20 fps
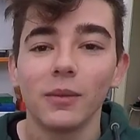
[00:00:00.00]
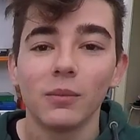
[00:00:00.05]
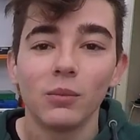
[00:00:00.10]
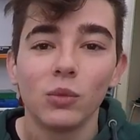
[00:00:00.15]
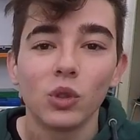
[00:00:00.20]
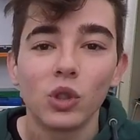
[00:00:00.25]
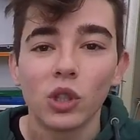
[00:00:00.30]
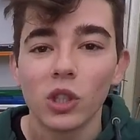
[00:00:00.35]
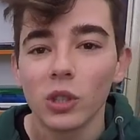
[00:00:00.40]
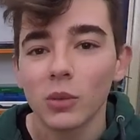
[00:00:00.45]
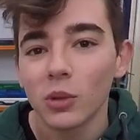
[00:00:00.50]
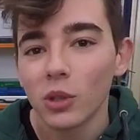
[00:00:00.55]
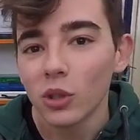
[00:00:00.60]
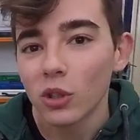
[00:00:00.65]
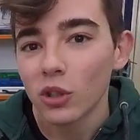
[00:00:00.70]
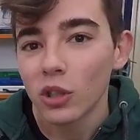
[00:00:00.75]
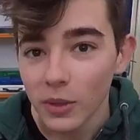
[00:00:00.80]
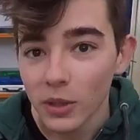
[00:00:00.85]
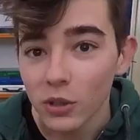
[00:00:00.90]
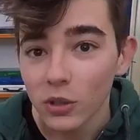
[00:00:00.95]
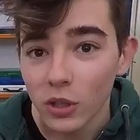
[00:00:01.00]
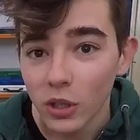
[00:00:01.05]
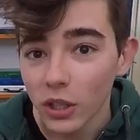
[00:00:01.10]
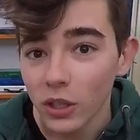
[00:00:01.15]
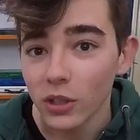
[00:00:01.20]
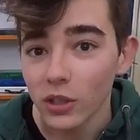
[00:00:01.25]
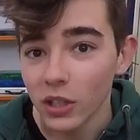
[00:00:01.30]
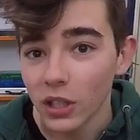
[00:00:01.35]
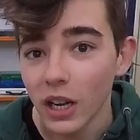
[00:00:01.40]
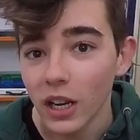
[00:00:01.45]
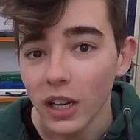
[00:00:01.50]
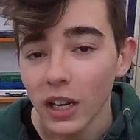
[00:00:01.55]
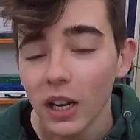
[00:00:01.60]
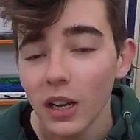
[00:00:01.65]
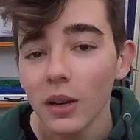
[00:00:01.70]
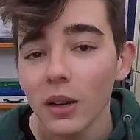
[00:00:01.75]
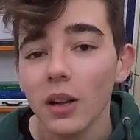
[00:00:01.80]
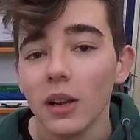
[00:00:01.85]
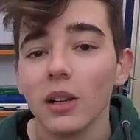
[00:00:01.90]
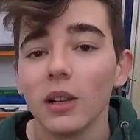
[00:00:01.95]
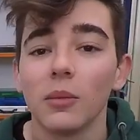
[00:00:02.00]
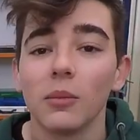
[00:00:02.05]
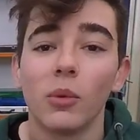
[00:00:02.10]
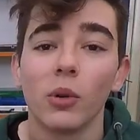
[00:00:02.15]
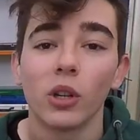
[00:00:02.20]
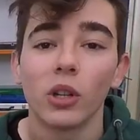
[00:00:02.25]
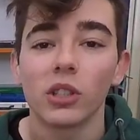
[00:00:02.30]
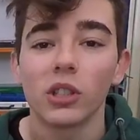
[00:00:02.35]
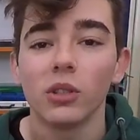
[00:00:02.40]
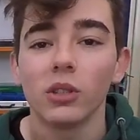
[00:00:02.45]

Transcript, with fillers: muchos de vosotros habéis suscrito a este canal por este